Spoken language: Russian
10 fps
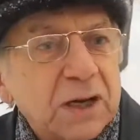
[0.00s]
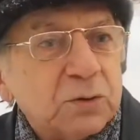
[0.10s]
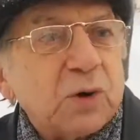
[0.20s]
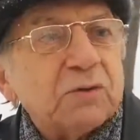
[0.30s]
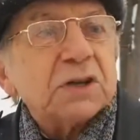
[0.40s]

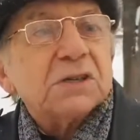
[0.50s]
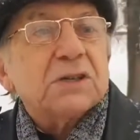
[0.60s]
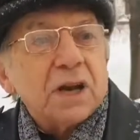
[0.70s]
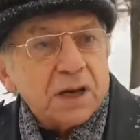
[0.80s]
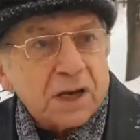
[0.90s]
которого
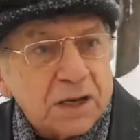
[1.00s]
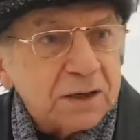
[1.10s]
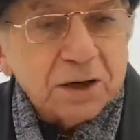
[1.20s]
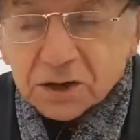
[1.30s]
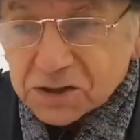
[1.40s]

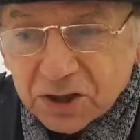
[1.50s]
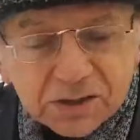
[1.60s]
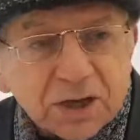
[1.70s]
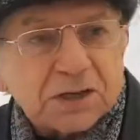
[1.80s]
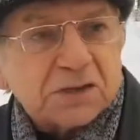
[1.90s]
расстреляли,
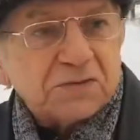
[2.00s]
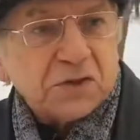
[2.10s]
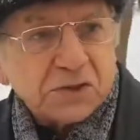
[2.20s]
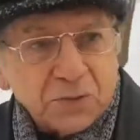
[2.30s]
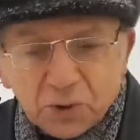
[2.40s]
растерзали со
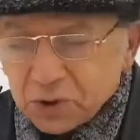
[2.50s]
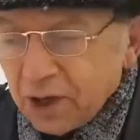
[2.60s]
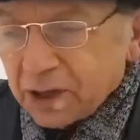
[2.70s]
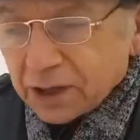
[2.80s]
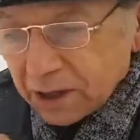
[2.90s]
всей семьей.
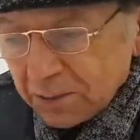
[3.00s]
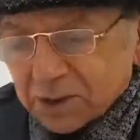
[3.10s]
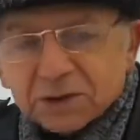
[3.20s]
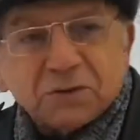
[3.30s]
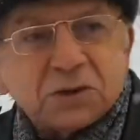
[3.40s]
И
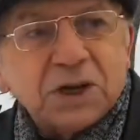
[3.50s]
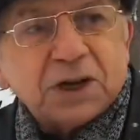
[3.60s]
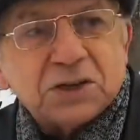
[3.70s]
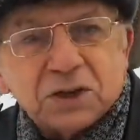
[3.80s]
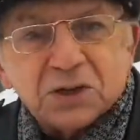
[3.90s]
им это вот не
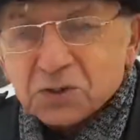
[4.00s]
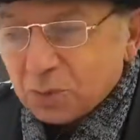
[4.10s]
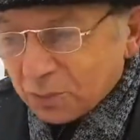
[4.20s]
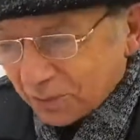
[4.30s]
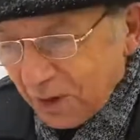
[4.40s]
хотелось,
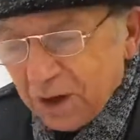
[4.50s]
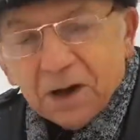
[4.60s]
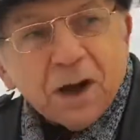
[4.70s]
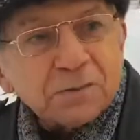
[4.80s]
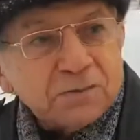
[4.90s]
чтобы
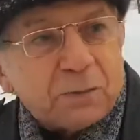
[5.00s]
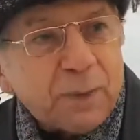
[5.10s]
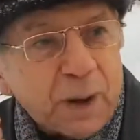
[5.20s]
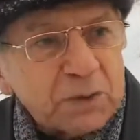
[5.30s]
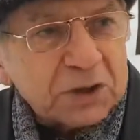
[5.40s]
а, а в э,
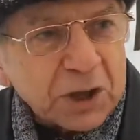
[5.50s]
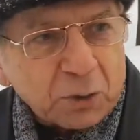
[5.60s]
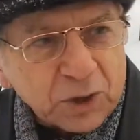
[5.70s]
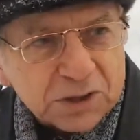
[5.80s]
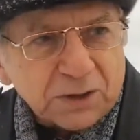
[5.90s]
памяти
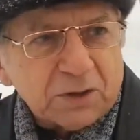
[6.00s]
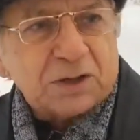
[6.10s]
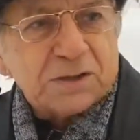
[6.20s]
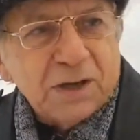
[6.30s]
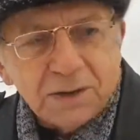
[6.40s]
народа оставалось.